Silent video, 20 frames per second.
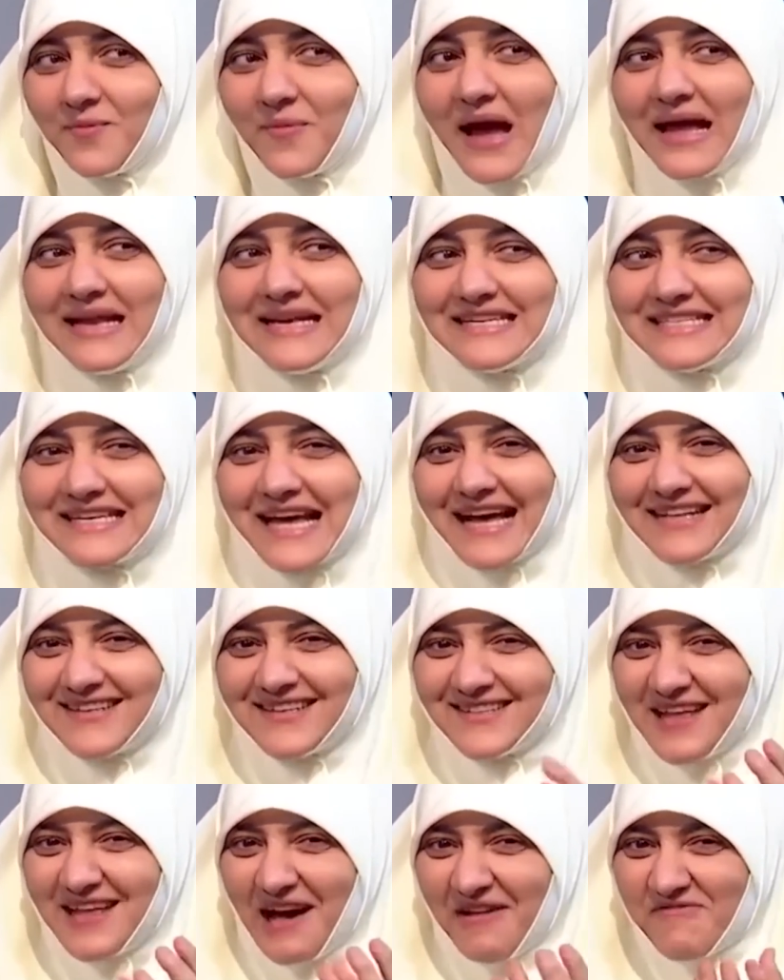مع ان
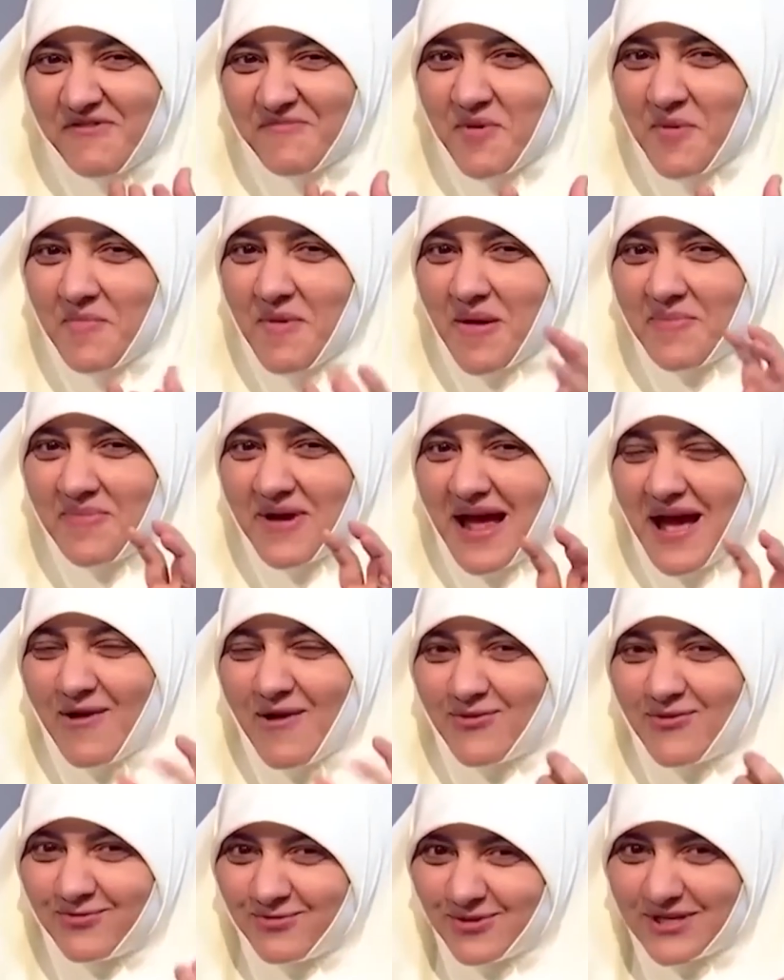ساعات الضعف بيبقى
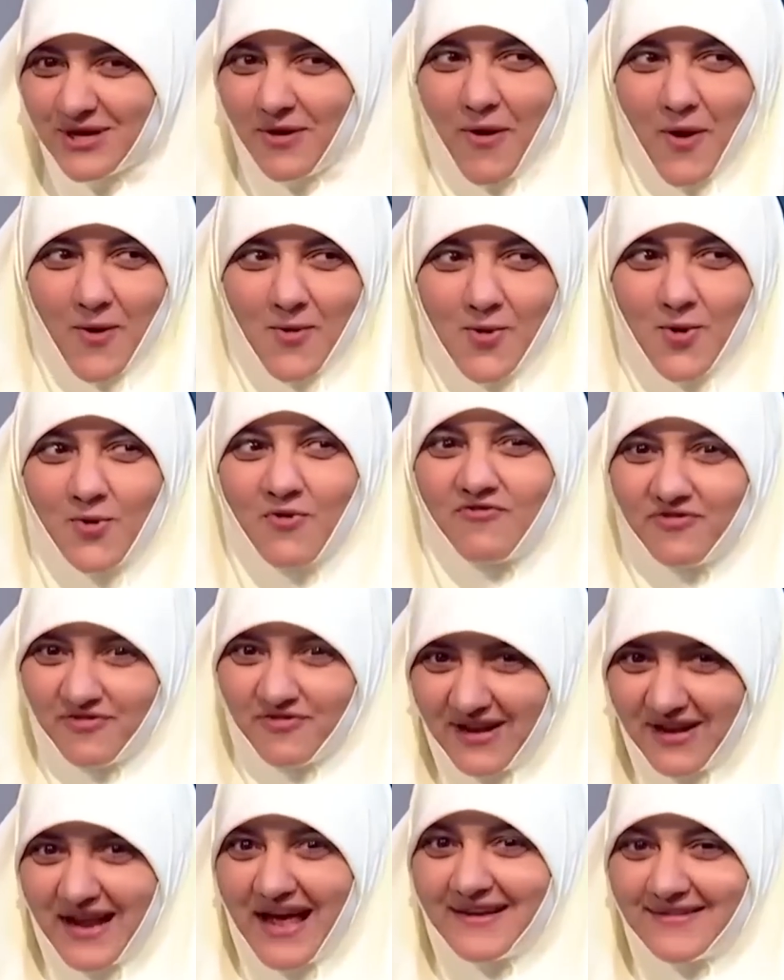برقه ونوسه وهقول لكم
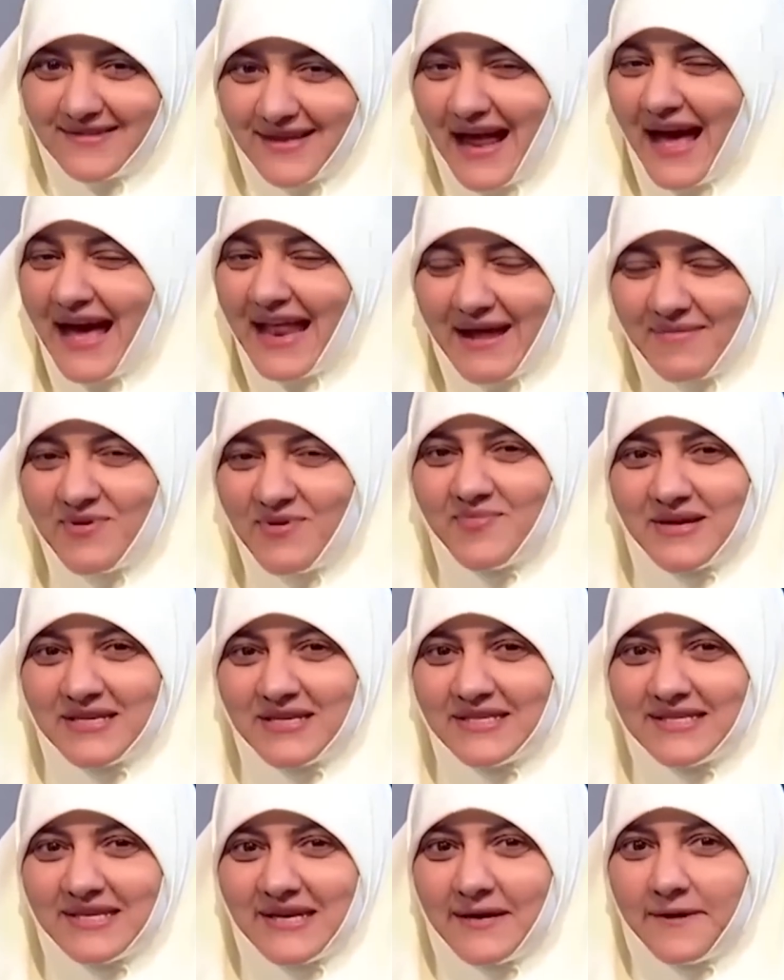في نهايه الحلقه بيبقى